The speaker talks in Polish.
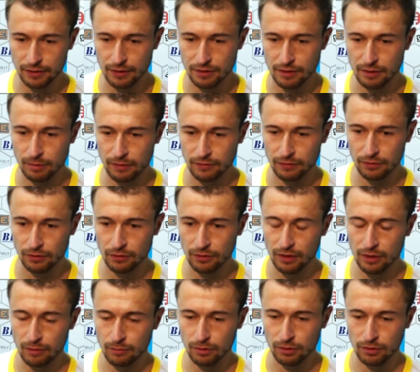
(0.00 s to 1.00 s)
też na pewno
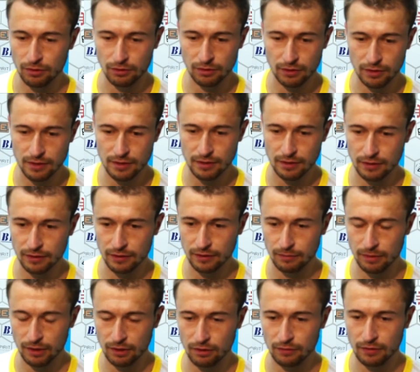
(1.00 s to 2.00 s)
pod koniec e,
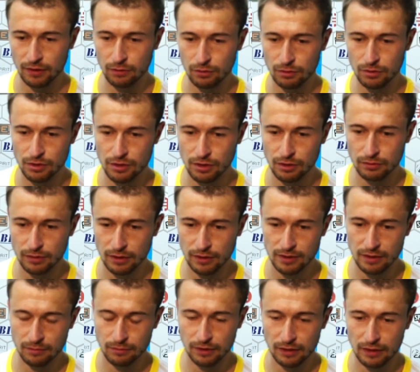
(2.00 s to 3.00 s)
brakowało sił, tak
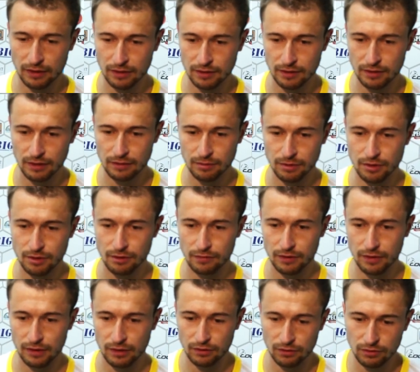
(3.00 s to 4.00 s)
samo jak dla nas i dla
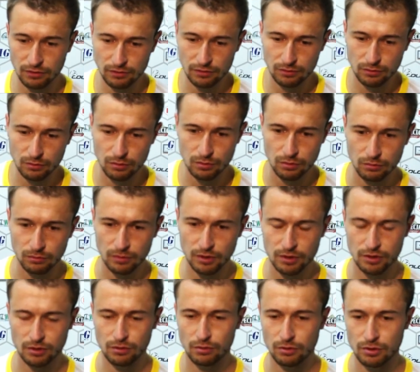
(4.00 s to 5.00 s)
przeciwnika. No, u, u
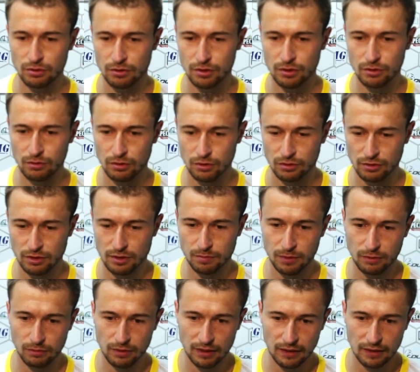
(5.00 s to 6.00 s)
mecz to jest
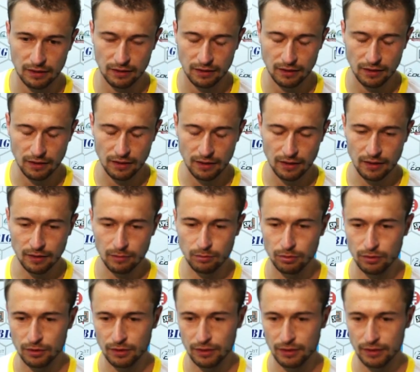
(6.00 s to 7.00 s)
piłka, ale
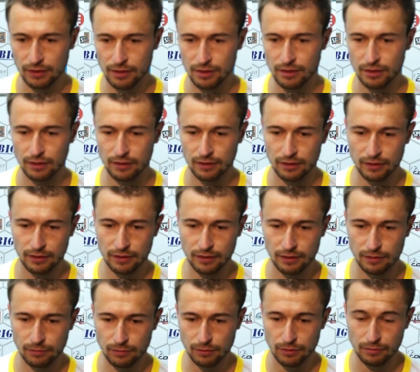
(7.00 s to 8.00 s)
póki jeszcze
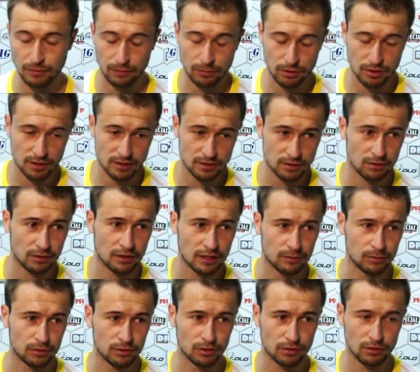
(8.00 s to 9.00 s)
e, mamy szansę, to
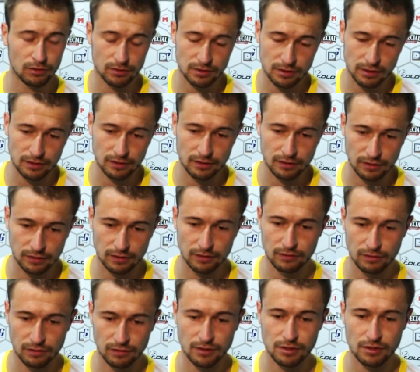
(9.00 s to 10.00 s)
gramy do końca i,
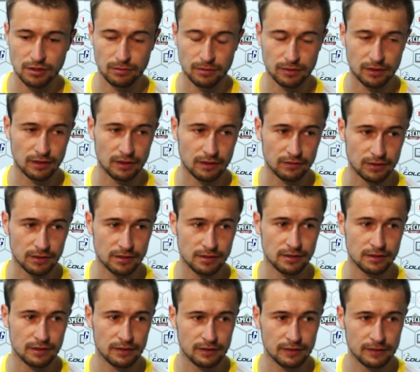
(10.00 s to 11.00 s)
walczymy ten awans.
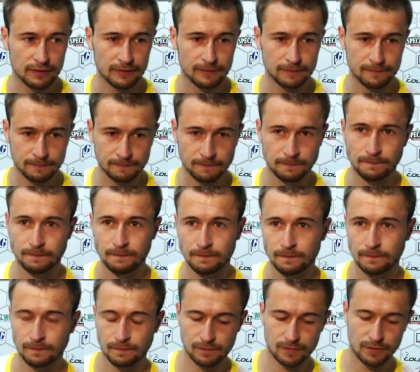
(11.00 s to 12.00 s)

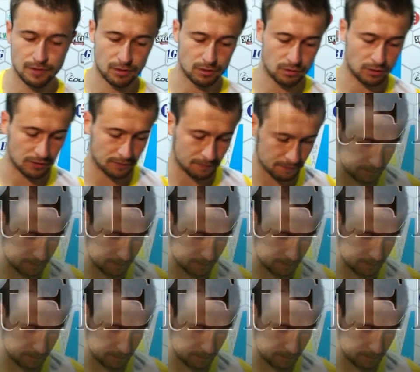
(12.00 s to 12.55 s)
Dziękuję.